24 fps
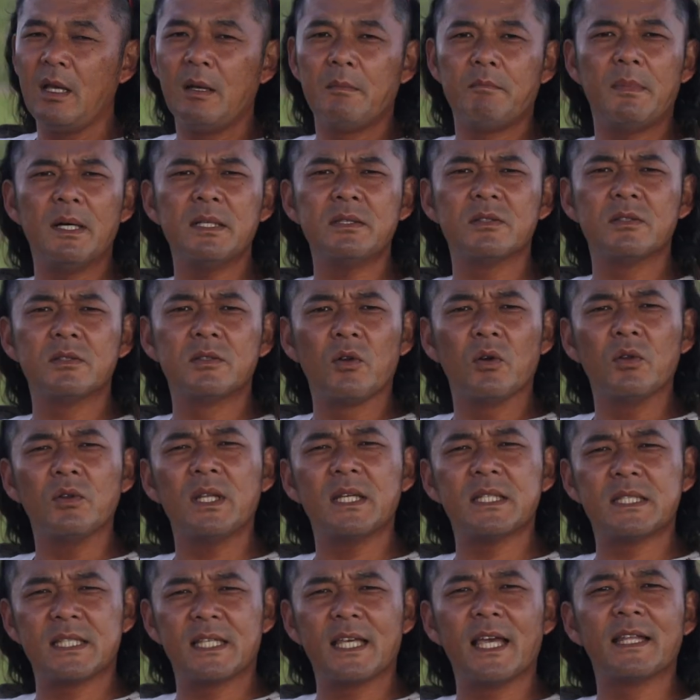まずどん
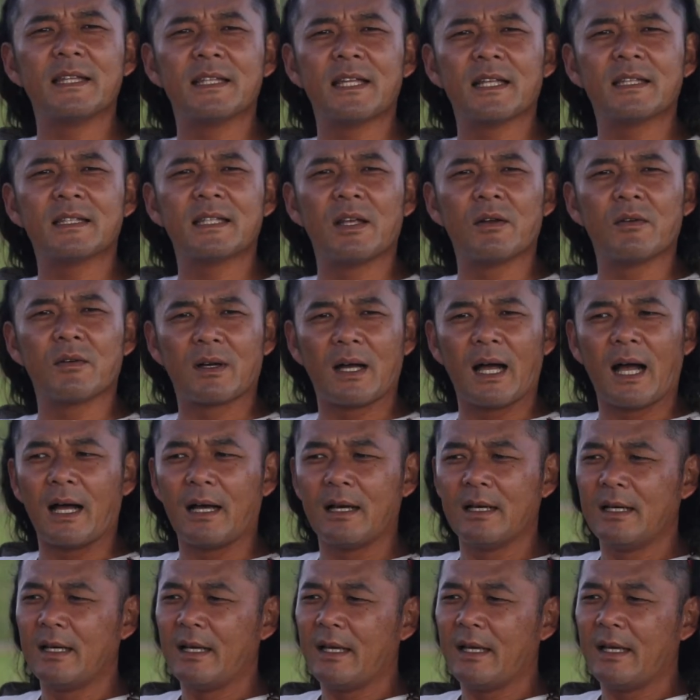な事件だったのか、